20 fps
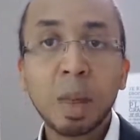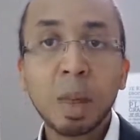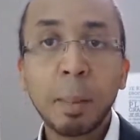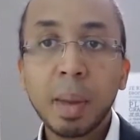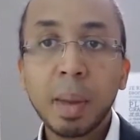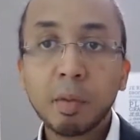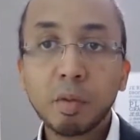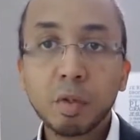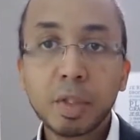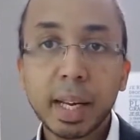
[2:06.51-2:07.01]

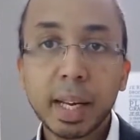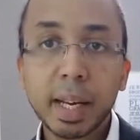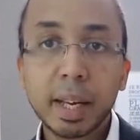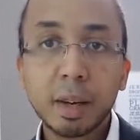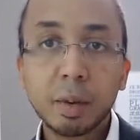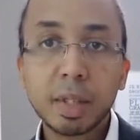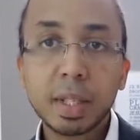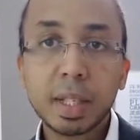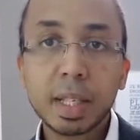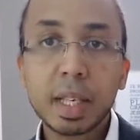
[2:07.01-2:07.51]
Mais vous
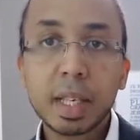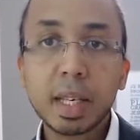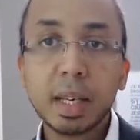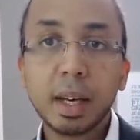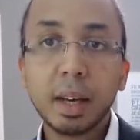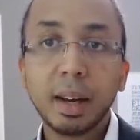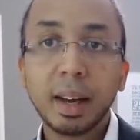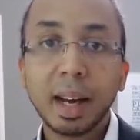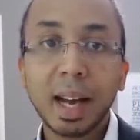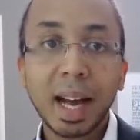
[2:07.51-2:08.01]
allez
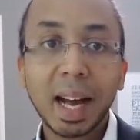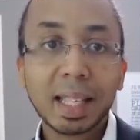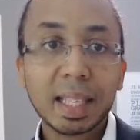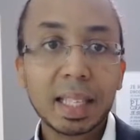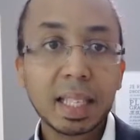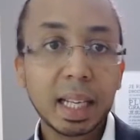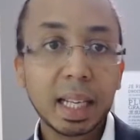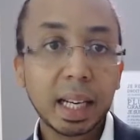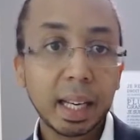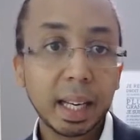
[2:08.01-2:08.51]
aussi
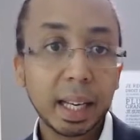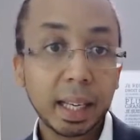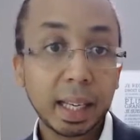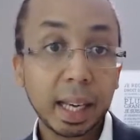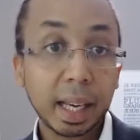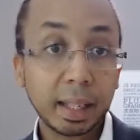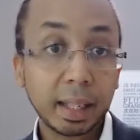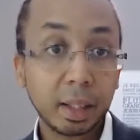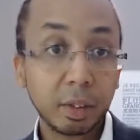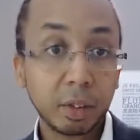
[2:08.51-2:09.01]
attirer et
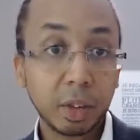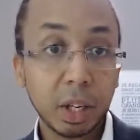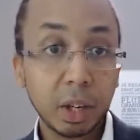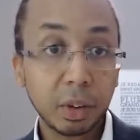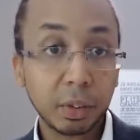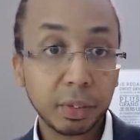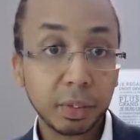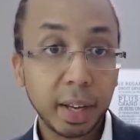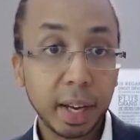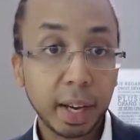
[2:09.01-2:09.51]
gagner en
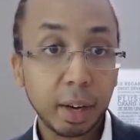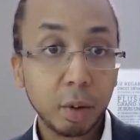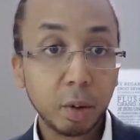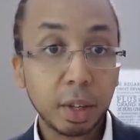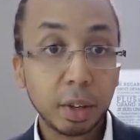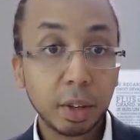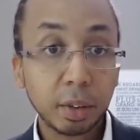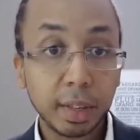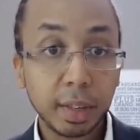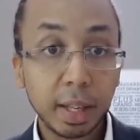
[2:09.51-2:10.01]
clientèle une
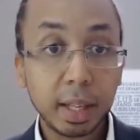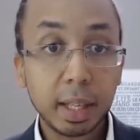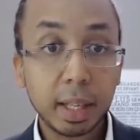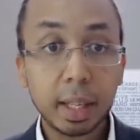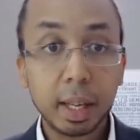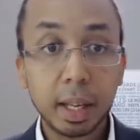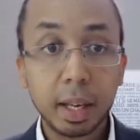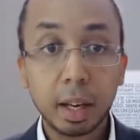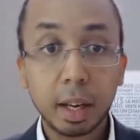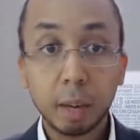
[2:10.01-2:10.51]
clientèle
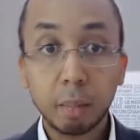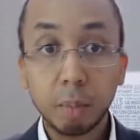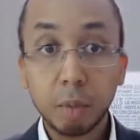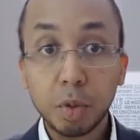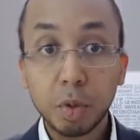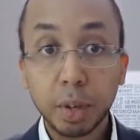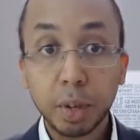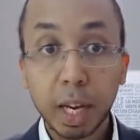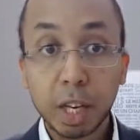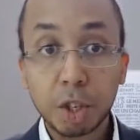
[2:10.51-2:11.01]
qui est euh,
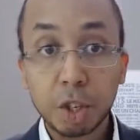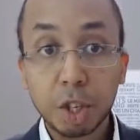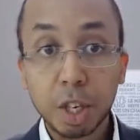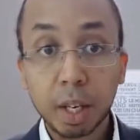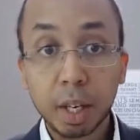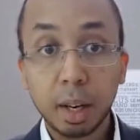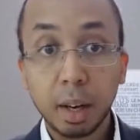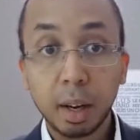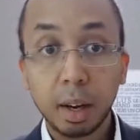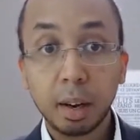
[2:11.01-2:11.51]
plus
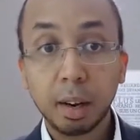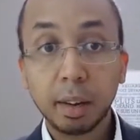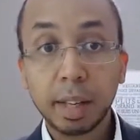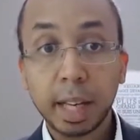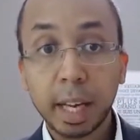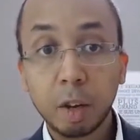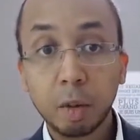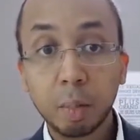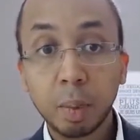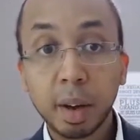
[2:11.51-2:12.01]
engagée en
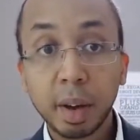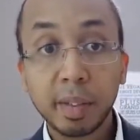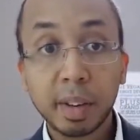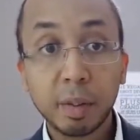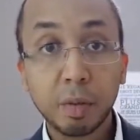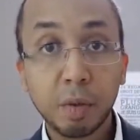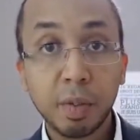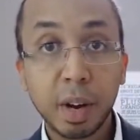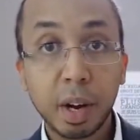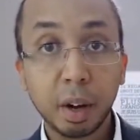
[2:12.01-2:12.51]
alignement avec
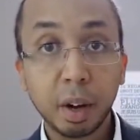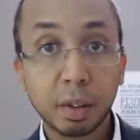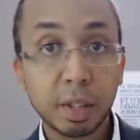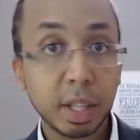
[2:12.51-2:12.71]
vos valeurs.